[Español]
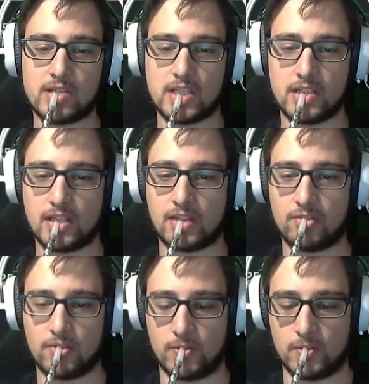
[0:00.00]
seguir
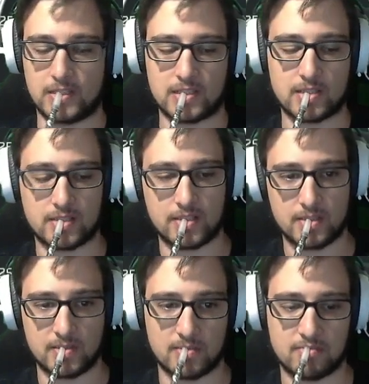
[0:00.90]
haciendo drogas,
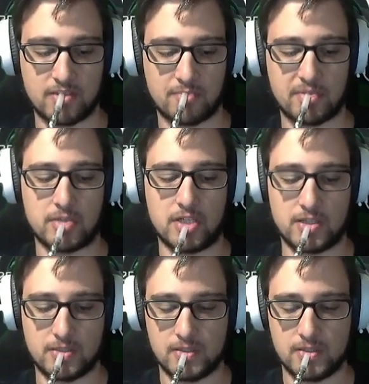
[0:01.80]
que siempre mola.